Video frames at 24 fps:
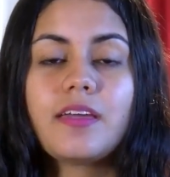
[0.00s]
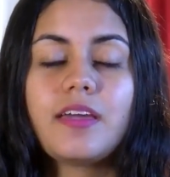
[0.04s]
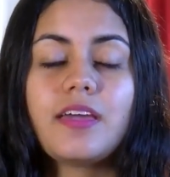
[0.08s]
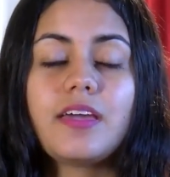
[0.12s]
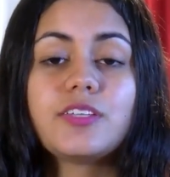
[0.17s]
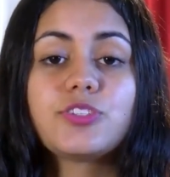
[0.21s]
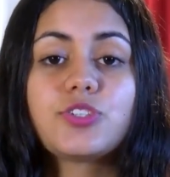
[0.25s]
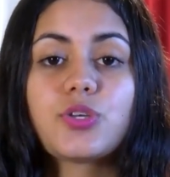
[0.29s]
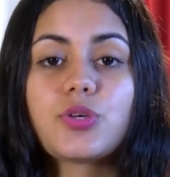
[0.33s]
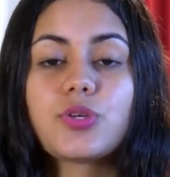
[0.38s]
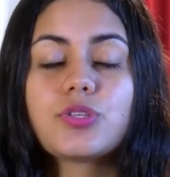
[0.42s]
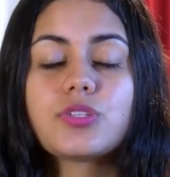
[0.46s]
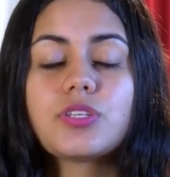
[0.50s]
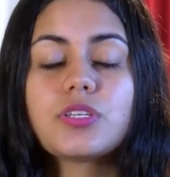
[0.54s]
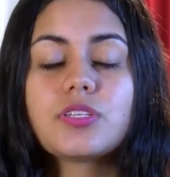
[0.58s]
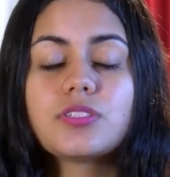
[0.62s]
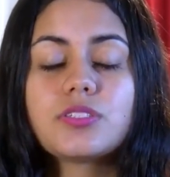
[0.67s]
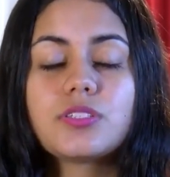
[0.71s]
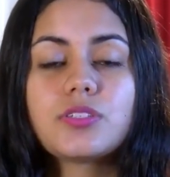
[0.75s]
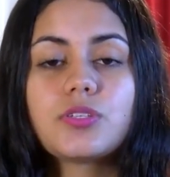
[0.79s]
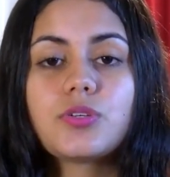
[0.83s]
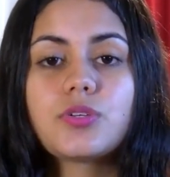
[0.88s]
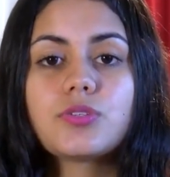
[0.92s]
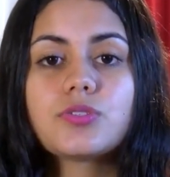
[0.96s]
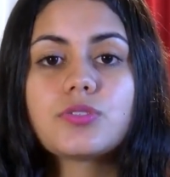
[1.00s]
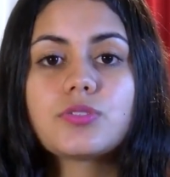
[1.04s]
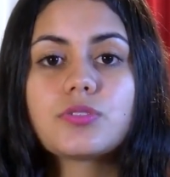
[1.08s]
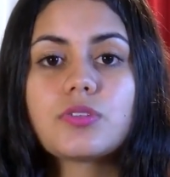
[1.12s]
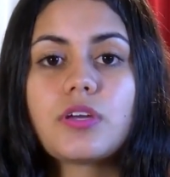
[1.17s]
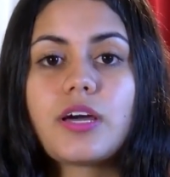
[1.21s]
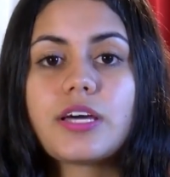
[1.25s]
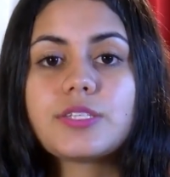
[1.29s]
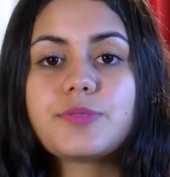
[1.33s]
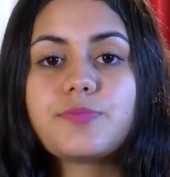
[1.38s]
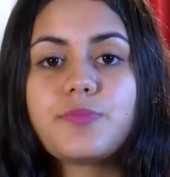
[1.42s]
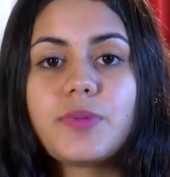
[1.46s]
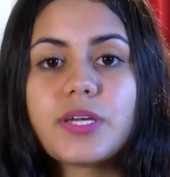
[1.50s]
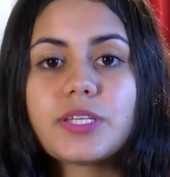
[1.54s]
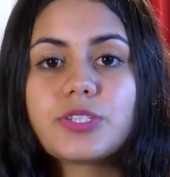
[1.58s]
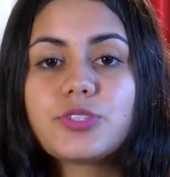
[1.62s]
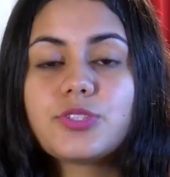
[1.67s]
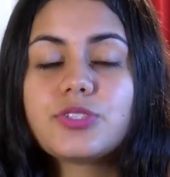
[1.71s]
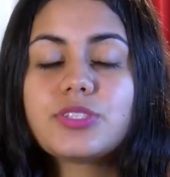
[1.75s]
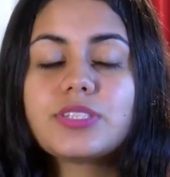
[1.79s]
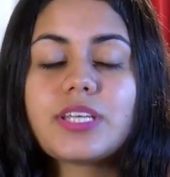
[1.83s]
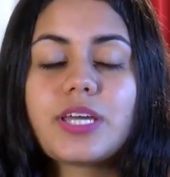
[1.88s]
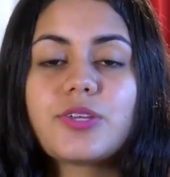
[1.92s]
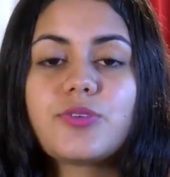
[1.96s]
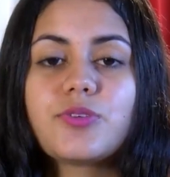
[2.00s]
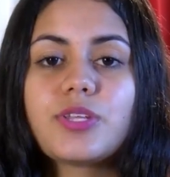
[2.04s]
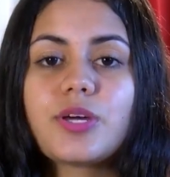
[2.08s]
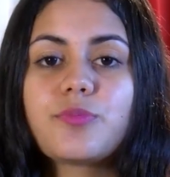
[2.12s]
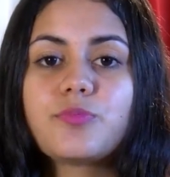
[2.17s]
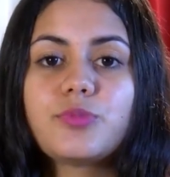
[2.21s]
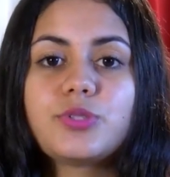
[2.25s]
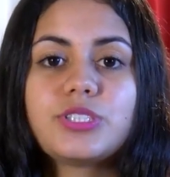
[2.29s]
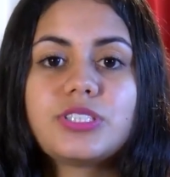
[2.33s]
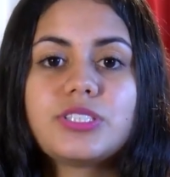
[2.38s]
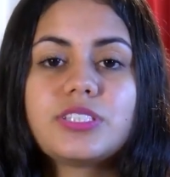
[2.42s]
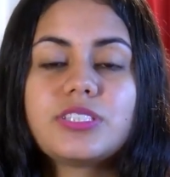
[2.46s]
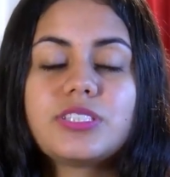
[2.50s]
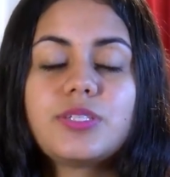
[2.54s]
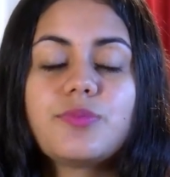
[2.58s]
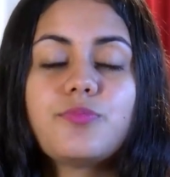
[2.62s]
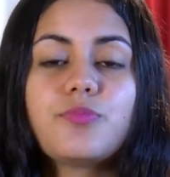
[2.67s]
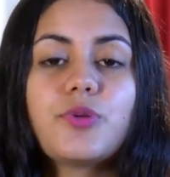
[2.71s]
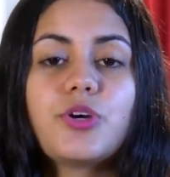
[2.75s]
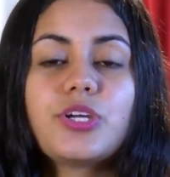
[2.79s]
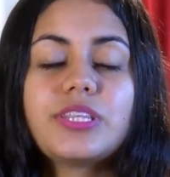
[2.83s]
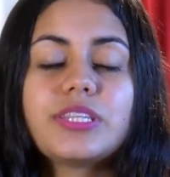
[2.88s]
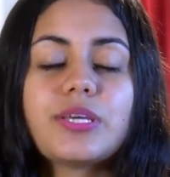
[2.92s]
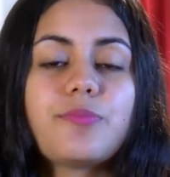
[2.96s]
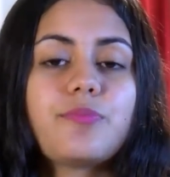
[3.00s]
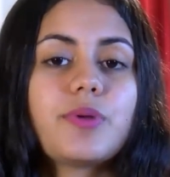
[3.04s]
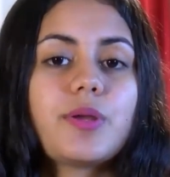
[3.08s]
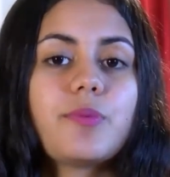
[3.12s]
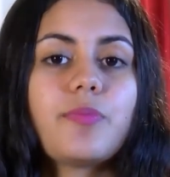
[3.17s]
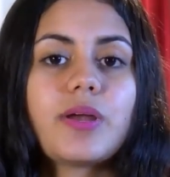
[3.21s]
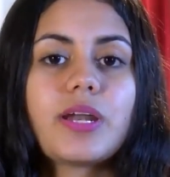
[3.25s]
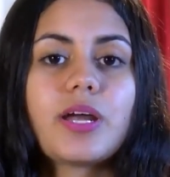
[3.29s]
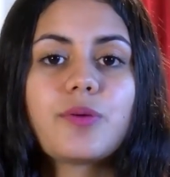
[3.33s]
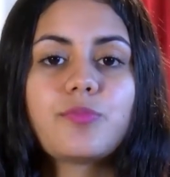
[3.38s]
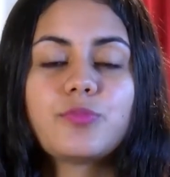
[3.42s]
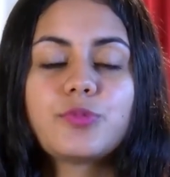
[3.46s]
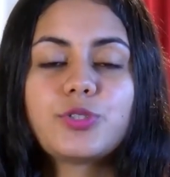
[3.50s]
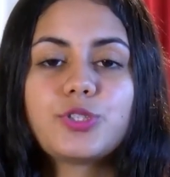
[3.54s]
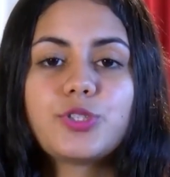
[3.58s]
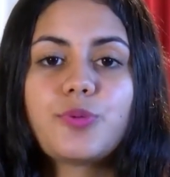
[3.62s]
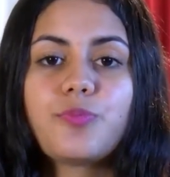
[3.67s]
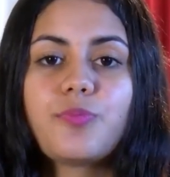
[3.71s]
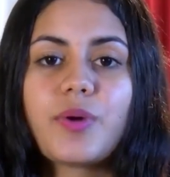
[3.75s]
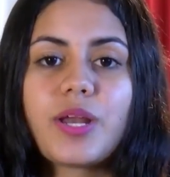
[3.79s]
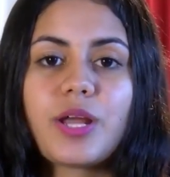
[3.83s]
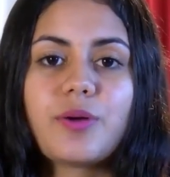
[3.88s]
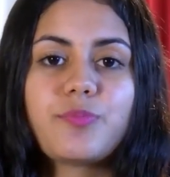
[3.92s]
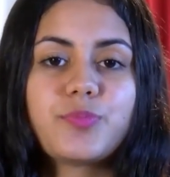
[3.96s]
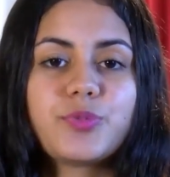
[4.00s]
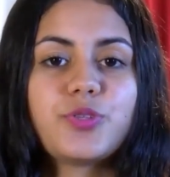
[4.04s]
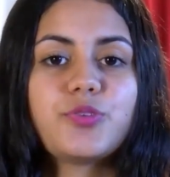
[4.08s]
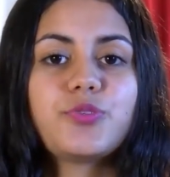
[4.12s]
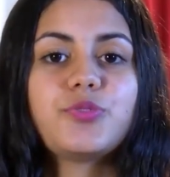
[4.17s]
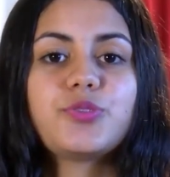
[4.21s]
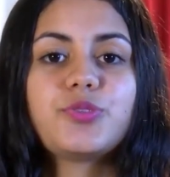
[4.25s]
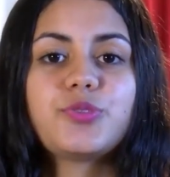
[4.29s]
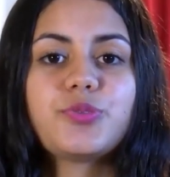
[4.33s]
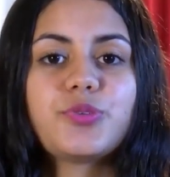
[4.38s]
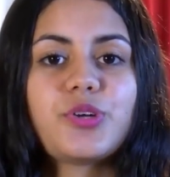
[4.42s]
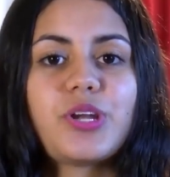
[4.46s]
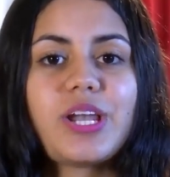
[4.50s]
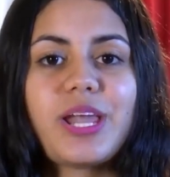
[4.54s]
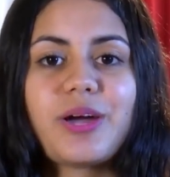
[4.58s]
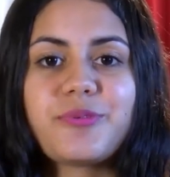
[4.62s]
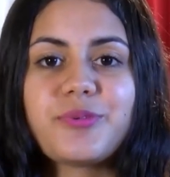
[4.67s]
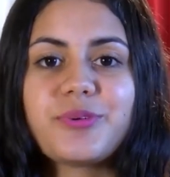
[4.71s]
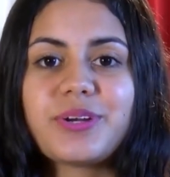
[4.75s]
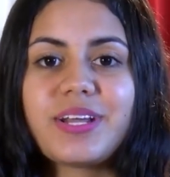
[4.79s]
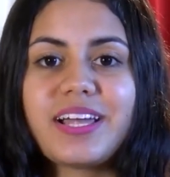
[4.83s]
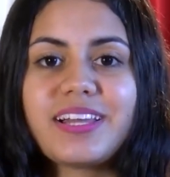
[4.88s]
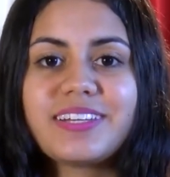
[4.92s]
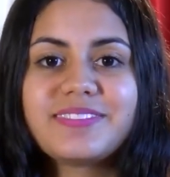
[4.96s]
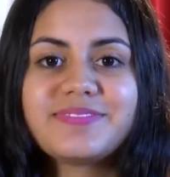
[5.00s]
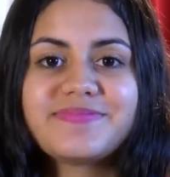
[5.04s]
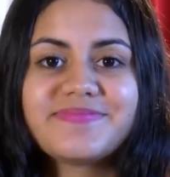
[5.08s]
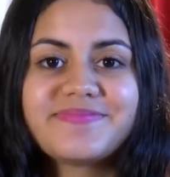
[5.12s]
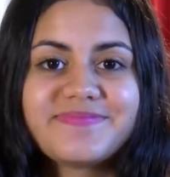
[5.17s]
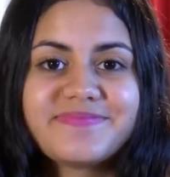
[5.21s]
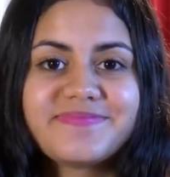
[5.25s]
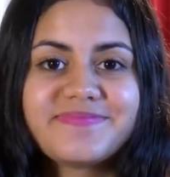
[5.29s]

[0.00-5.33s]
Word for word: Eh, todos estos aspectos te ayudan muchísimo y te preparan mucho para tu futuro laboral.